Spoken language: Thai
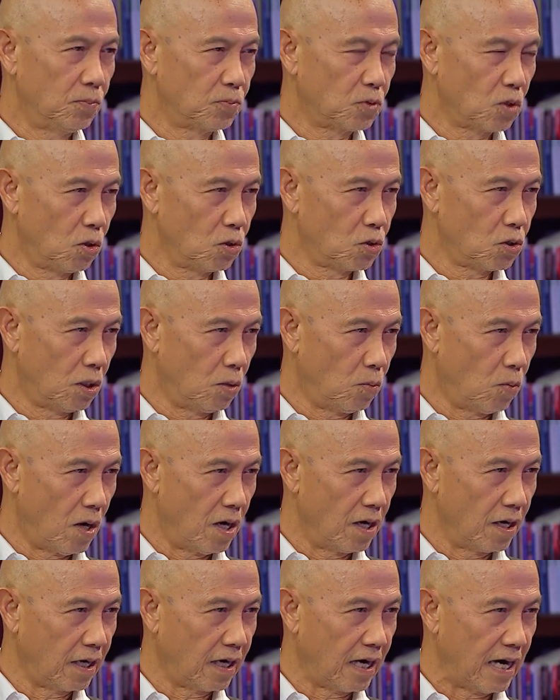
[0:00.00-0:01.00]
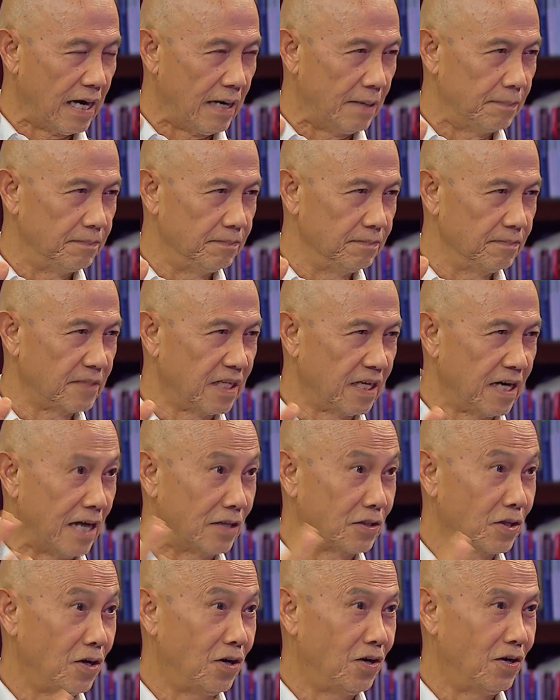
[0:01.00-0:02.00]
รูปโจโฉวองกับธ
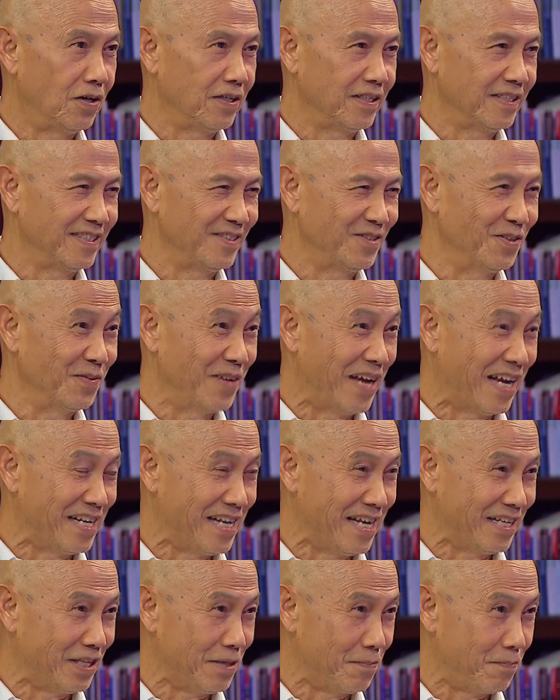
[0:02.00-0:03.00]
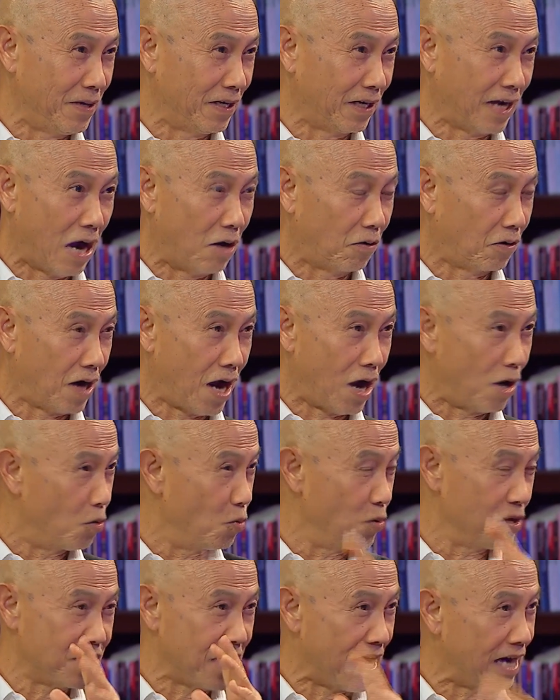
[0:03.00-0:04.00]
นาธรรูปนั้นเนี่ยที่เป็นข่าวคราว
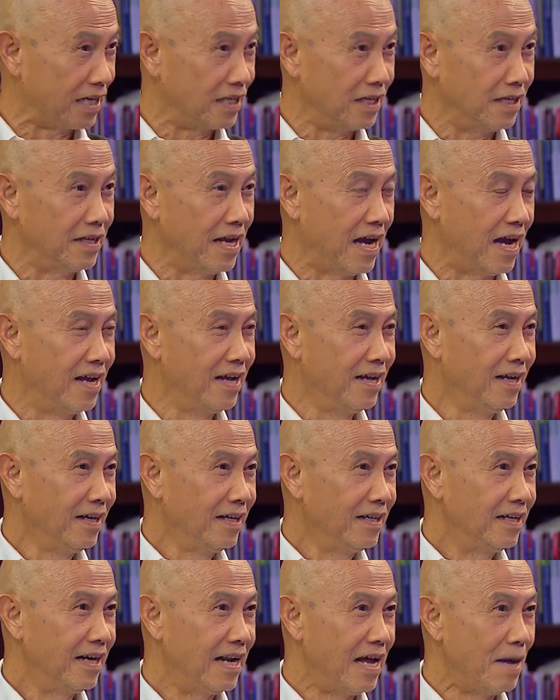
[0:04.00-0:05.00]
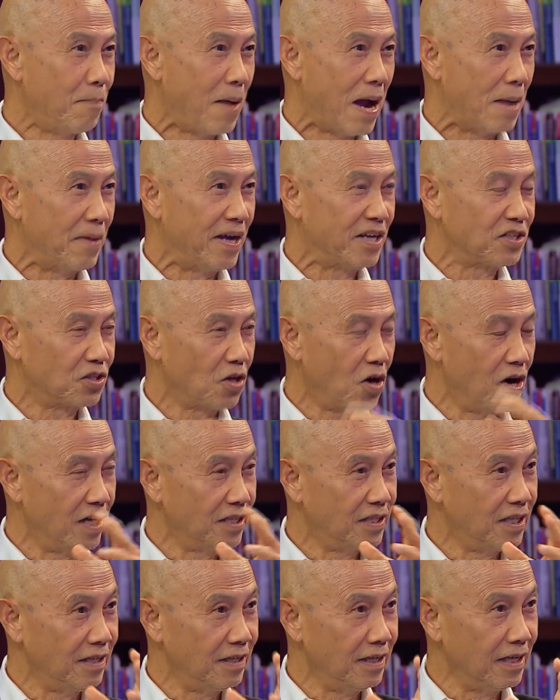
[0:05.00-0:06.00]
วิจารณ์กันเยอะแยะและผ่านมาอีก2
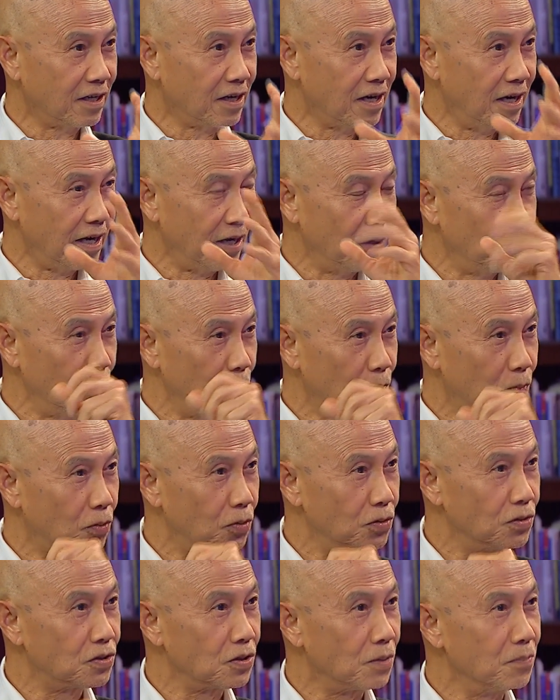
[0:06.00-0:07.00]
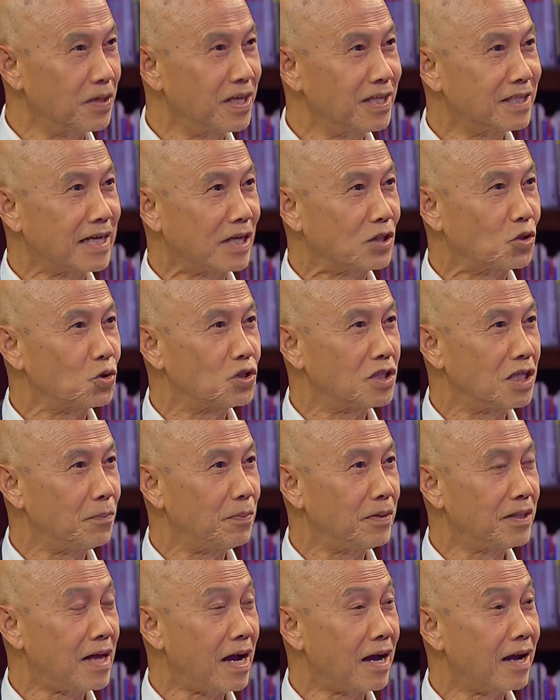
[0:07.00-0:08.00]
อาทิตย์นี่ก็เห็นรูปคุณสมคิดจตุศรี
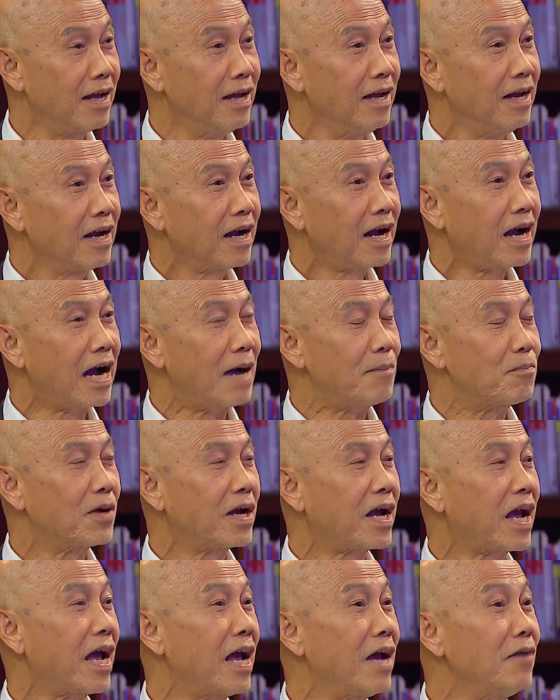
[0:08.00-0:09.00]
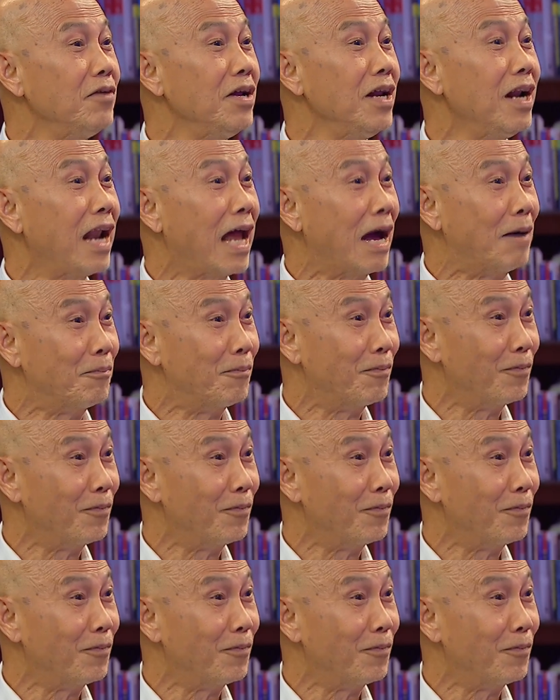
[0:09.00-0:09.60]
พิทักษ์กับแครี่ลั